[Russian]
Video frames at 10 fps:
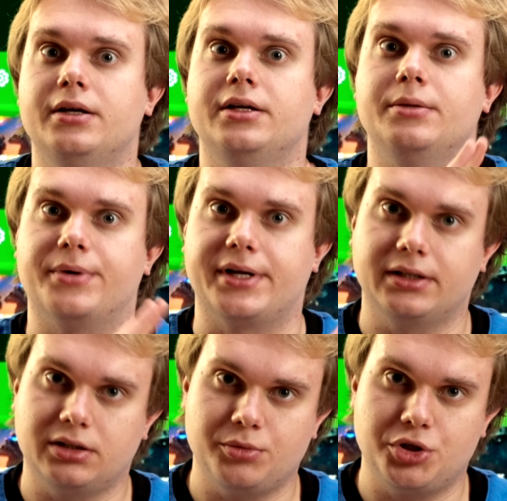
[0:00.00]
и при
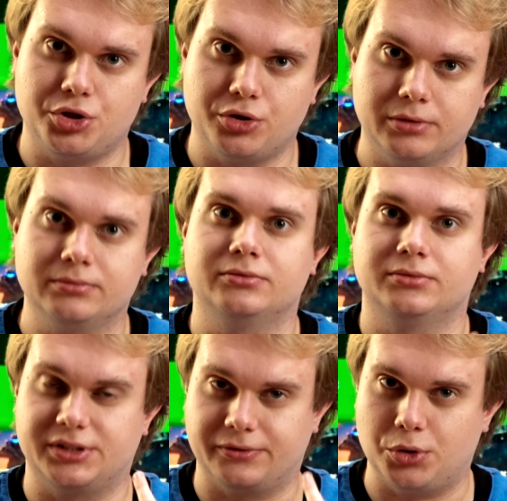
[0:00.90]
этом еще
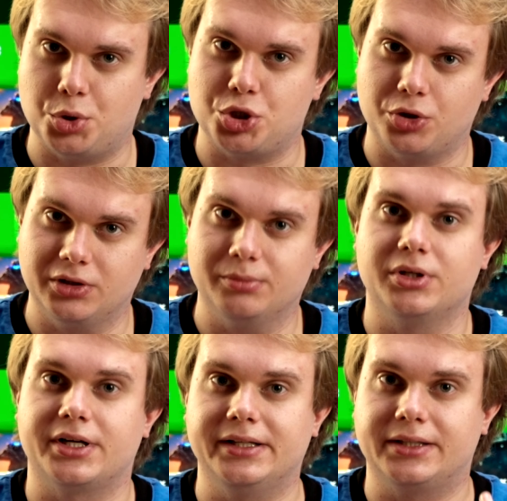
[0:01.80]
со
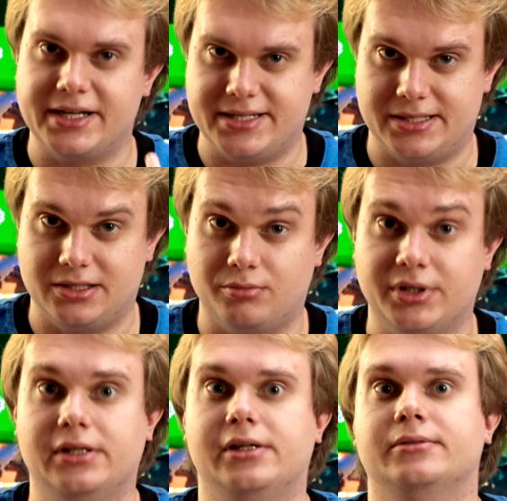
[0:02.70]
включенным
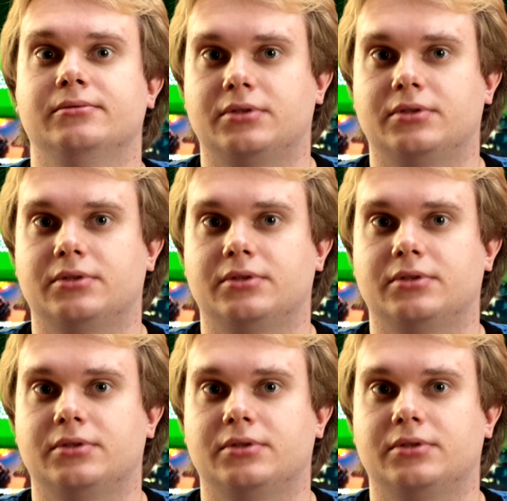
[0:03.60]
рейтрейсингом, или,